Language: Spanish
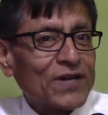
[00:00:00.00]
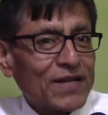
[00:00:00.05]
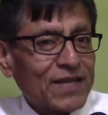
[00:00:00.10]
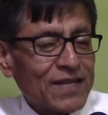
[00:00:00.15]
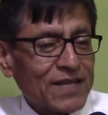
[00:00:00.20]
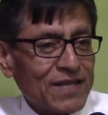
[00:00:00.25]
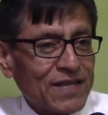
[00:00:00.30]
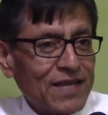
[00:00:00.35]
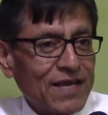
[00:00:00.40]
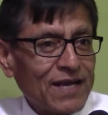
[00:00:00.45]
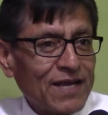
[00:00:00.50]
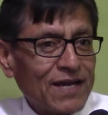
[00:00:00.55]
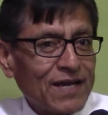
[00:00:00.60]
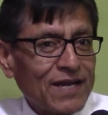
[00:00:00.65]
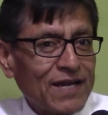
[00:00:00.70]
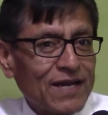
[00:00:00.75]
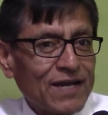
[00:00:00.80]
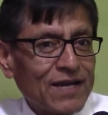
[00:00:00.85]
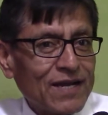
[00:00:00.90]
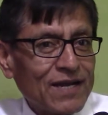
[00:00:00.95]
recién,
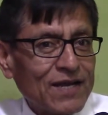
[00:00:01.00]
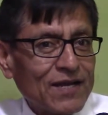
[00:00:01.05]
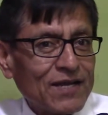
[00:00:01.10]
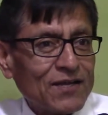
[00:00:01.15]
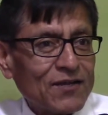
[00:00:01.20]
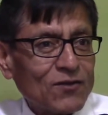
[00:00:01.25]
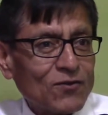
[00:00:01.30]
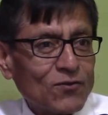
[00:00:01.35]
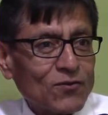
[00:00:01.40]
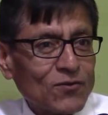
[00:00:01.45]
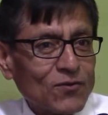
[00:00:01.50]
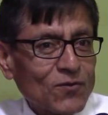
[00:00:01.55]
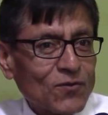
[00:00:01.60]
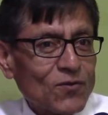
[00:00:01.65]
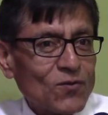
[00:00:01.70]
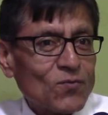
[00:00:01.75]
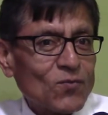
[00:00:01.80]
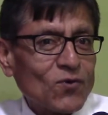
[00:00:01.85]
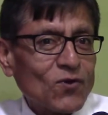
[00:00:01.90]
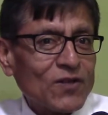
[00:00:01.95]
la,
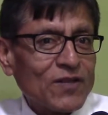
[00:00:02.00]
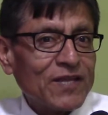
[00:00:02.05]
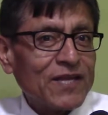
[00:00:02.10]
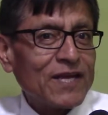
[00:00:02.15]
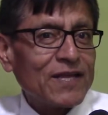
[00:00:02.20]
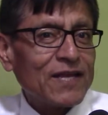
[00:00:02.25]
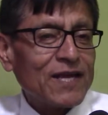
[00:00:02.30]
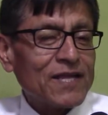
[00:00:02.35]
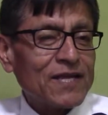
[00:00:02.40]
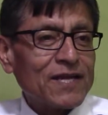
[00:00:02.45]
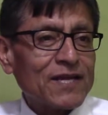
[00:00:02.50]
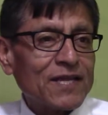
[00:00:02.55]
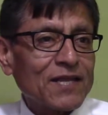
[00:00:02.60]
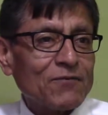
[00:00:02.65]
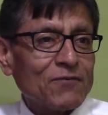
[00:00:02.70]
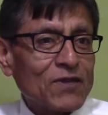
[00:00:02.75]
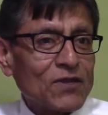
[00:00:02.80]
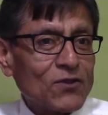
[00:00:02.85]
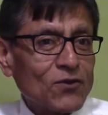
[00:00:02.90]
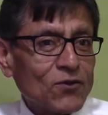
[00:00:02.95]
como el día de ayer se
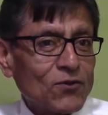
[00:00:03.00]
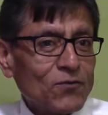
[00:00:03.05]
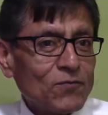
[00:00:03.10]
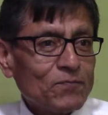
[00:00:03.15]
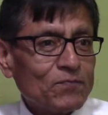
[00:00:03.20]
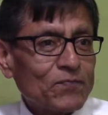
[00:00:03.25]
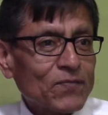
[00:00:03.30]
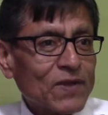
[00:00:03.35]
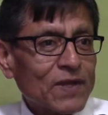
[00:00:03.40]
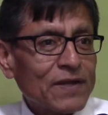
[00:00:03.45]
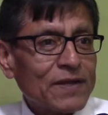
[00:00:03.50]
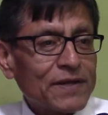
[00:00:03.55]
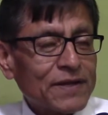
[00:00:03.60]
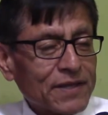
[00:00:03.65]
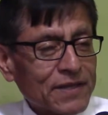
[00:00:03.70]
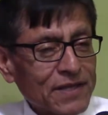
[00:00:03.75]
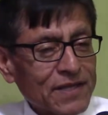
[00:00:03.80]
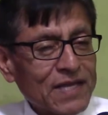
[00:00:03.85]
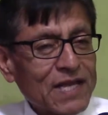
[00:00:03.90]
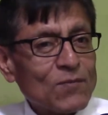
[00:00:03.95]
venció,
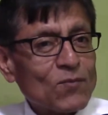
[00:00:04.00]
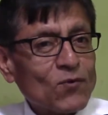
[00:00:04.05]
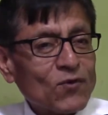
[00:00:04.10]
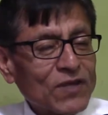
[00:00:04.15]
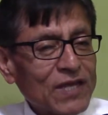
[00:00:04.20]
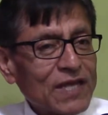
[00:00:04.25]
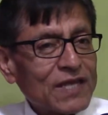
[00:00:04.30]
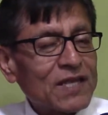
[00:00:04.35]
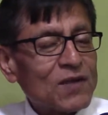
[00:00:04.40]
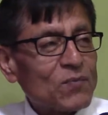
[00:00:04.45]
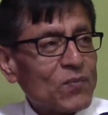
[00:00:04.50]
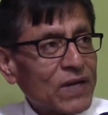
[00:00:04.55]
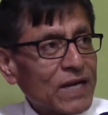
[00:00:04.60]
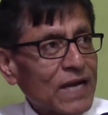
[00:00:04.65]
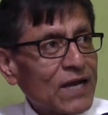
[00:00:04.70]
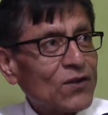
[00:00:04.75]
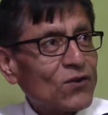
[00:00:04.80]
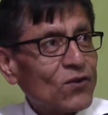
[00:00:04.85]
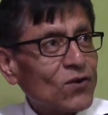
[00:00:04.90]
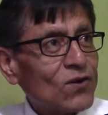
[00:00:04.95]
recién estamos ya
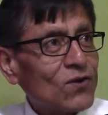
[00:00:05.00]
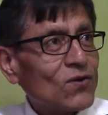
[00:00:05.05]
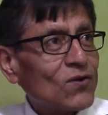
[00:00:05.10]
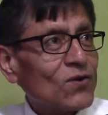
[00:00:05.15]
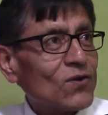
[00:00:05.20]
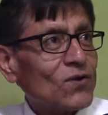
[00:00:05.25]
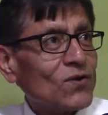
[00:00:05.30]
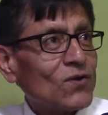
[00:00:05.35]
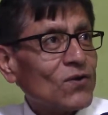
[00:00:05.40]
separando los,